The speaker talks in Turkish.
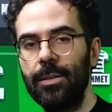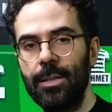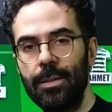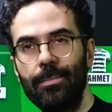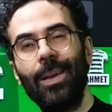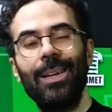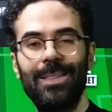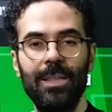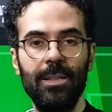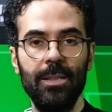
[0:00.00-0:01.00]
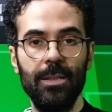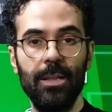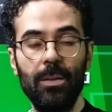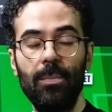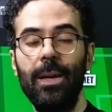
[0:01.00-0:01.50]
ki etkinliği
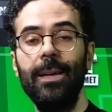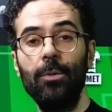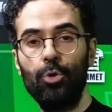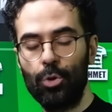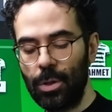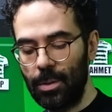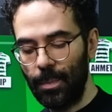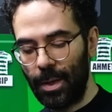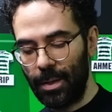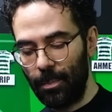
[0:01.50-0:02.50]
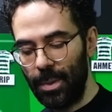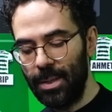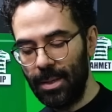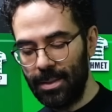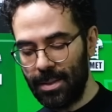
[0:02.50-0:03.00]
diyelim en düşük takımlardan bir
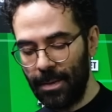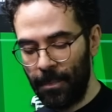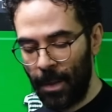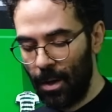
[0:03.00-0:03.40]
tanesi.